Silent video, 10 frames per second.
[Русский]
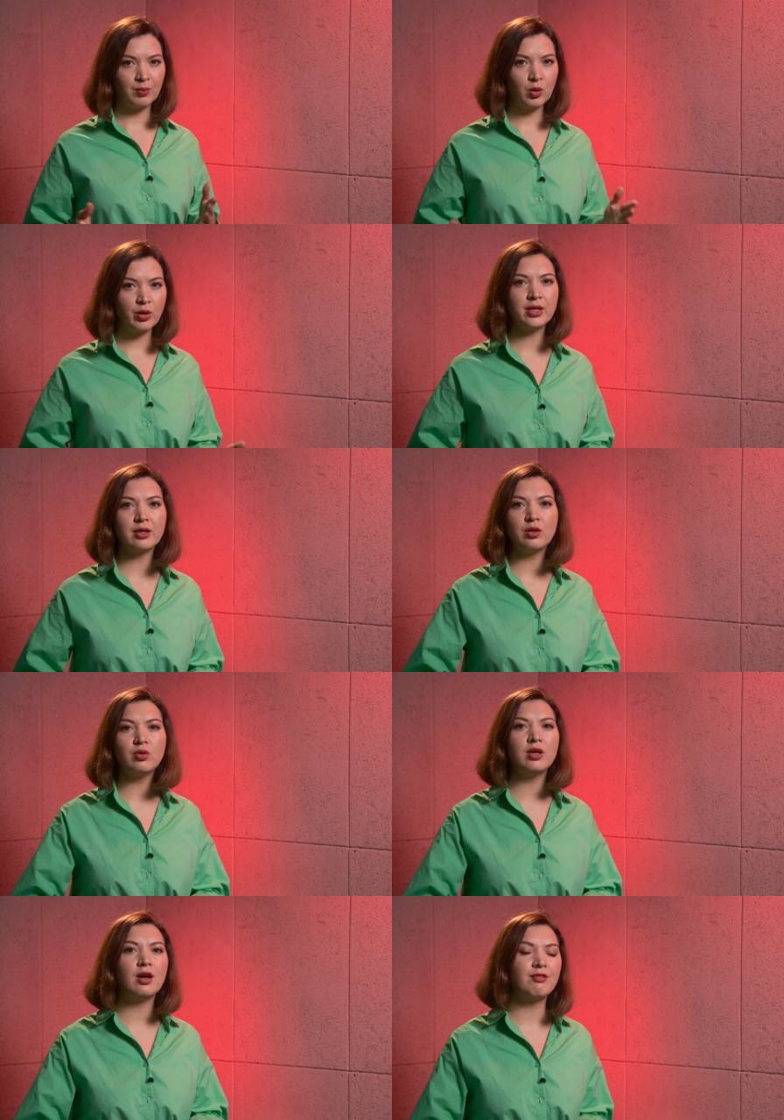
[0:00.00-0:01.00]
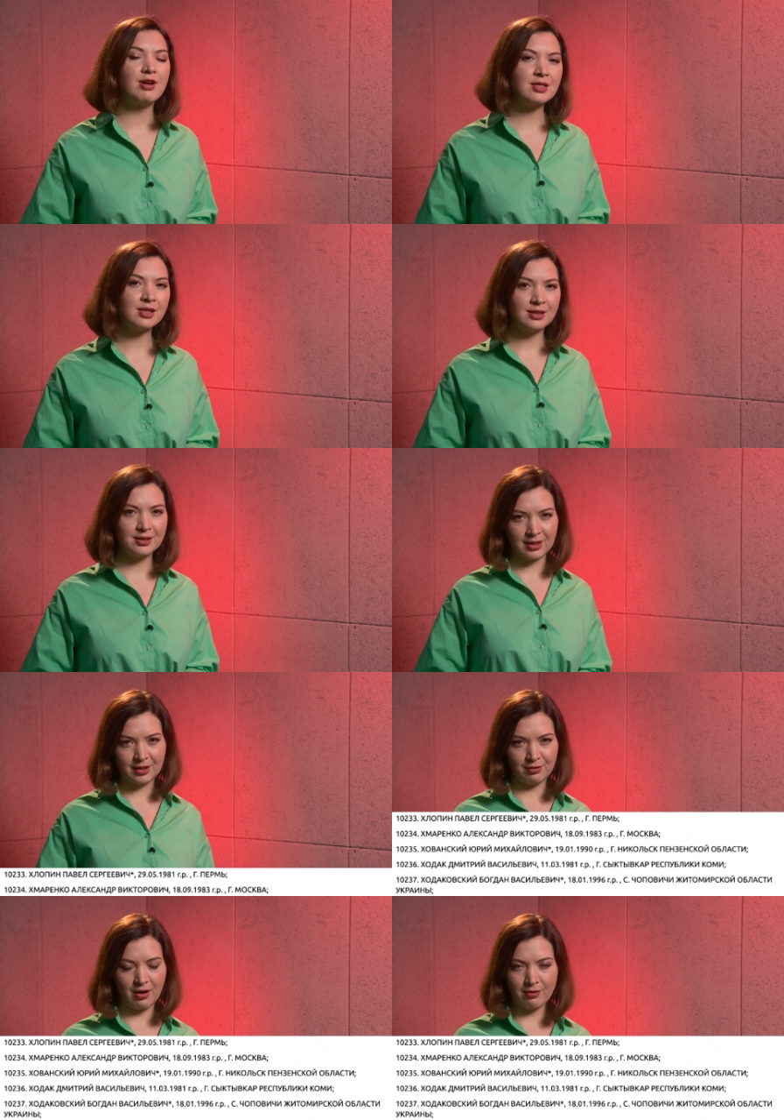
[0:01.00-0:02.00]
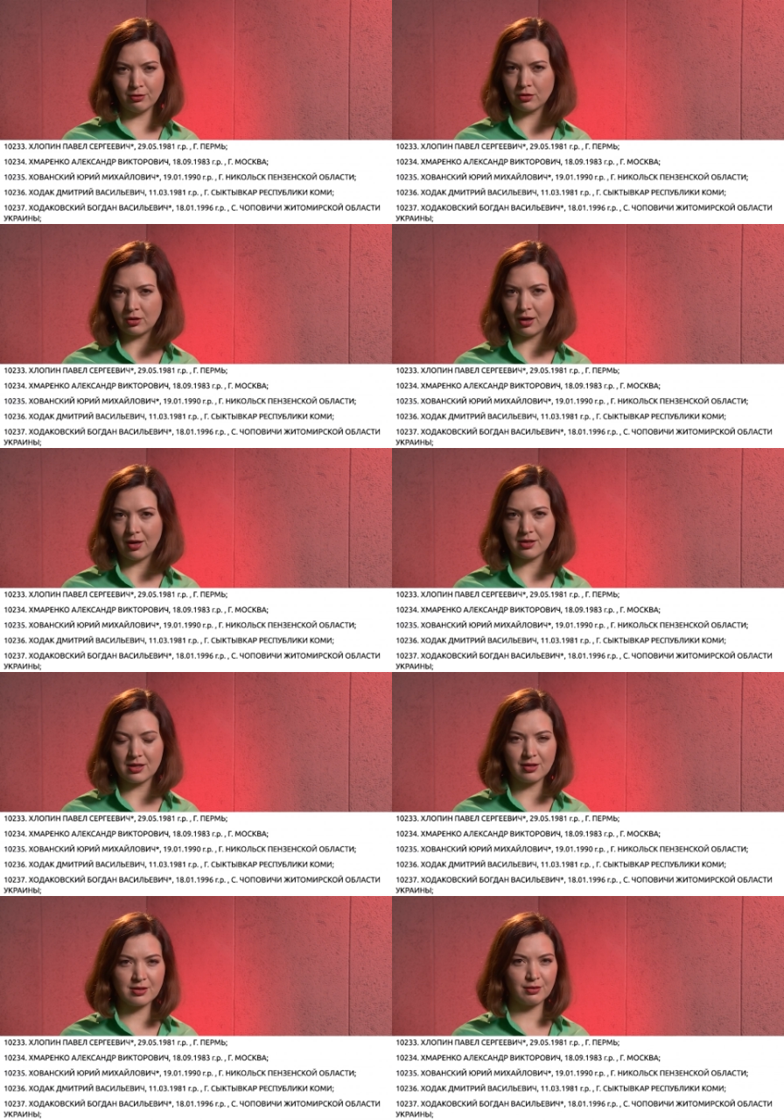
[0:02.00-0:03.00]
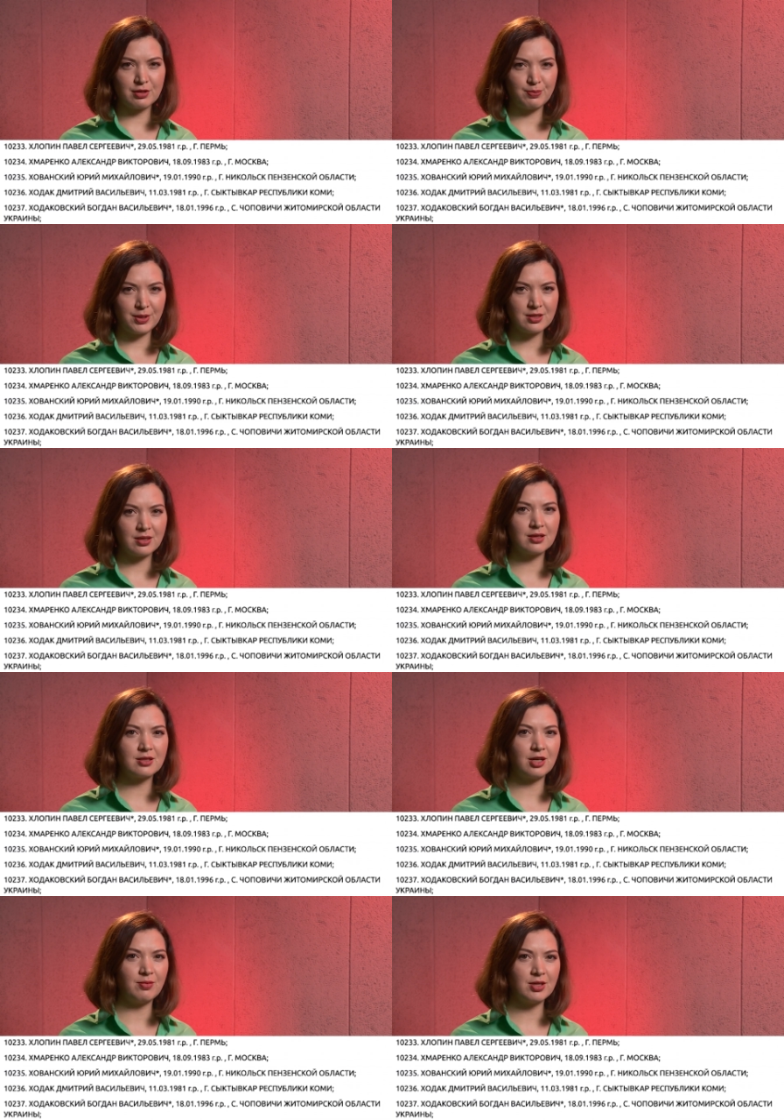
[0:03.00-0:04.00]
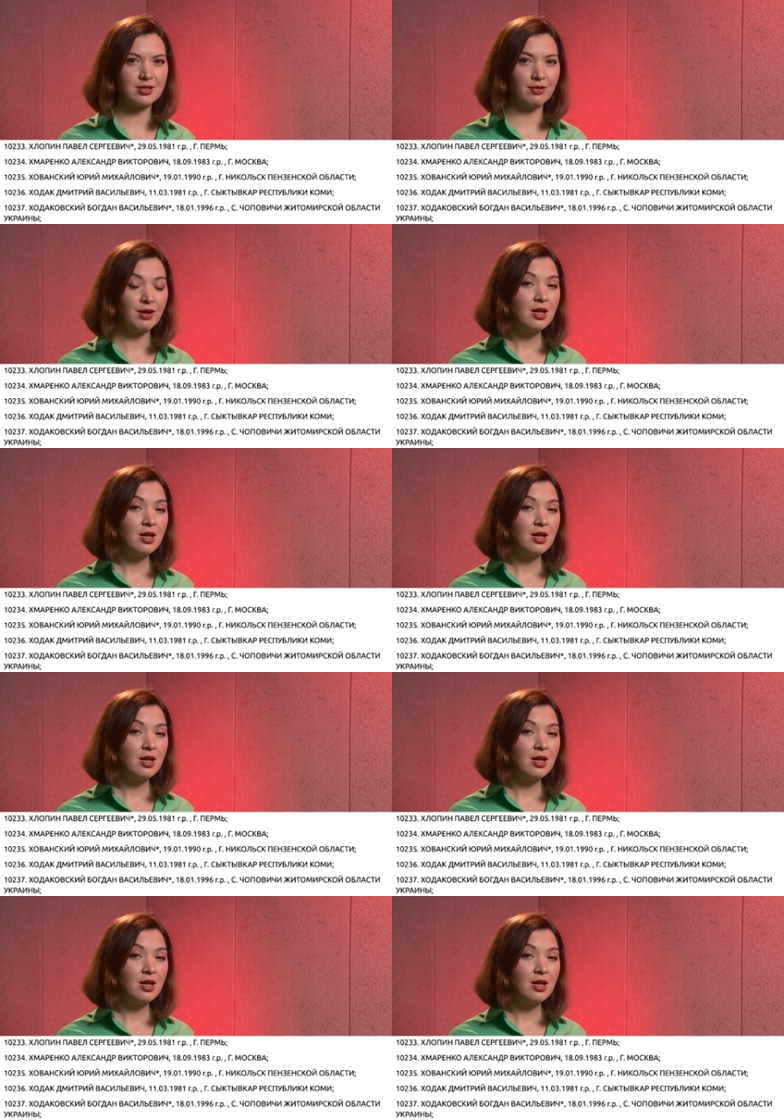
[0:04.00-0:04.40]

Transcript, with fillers: Блогер Юрий Хованский 10 августа оказался в списке экстремистов.